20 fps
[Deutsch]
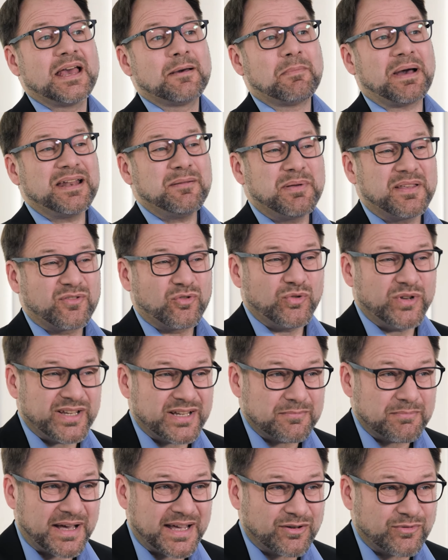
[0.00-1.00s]
Meine
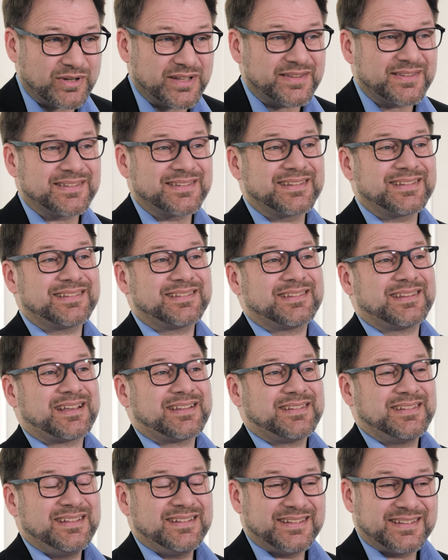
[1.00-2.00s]
persönliche Meinung ist,
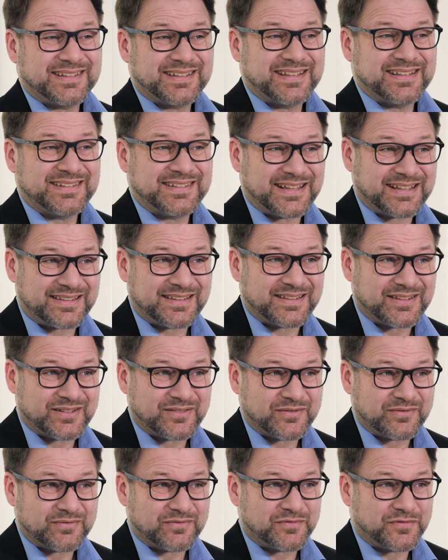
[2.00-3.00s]
dass dieses Gesetz
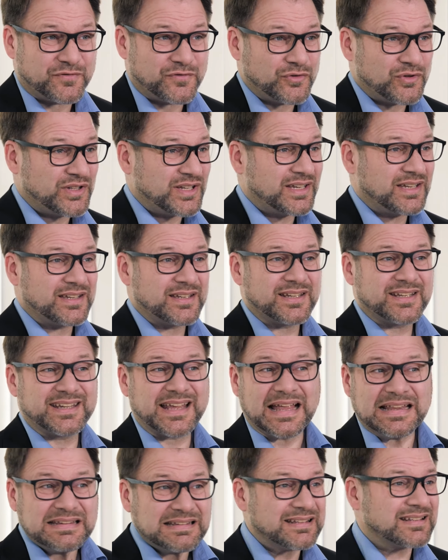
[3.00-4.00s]
für den
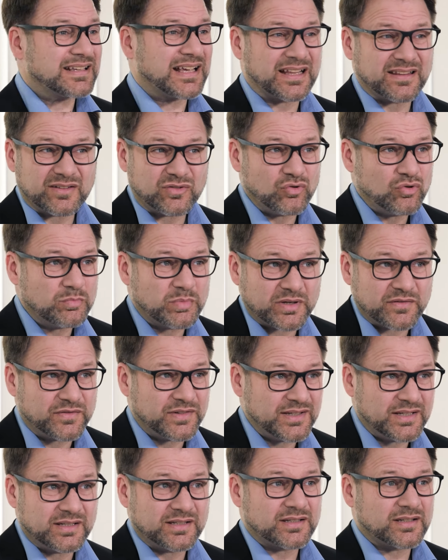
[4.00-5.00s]
ganz, ganz
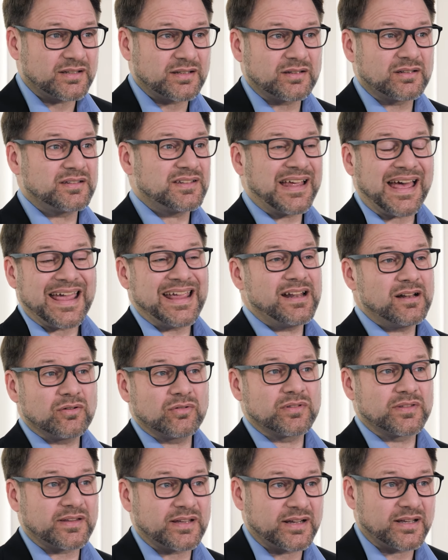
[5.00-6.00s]
überwiegenden Teil
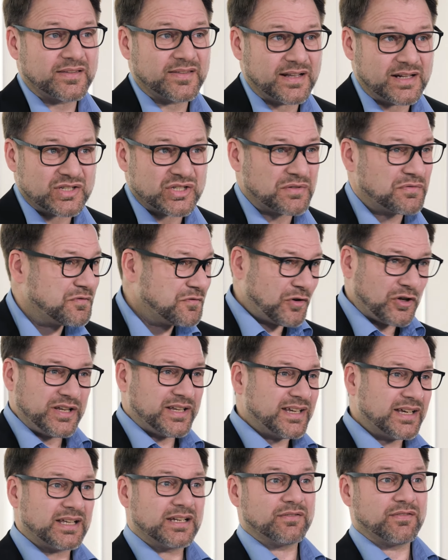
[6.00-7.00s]
unserer Gesellschaft
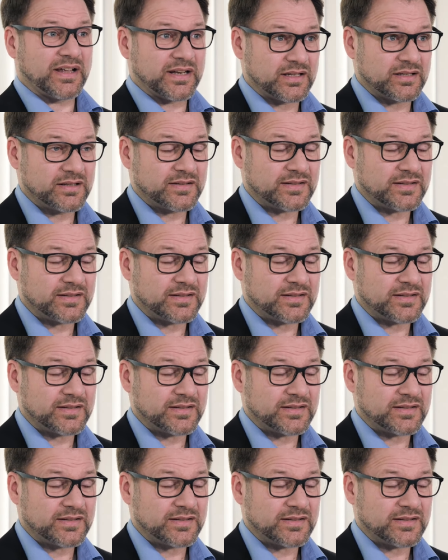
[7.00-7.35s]
völlig irrelevant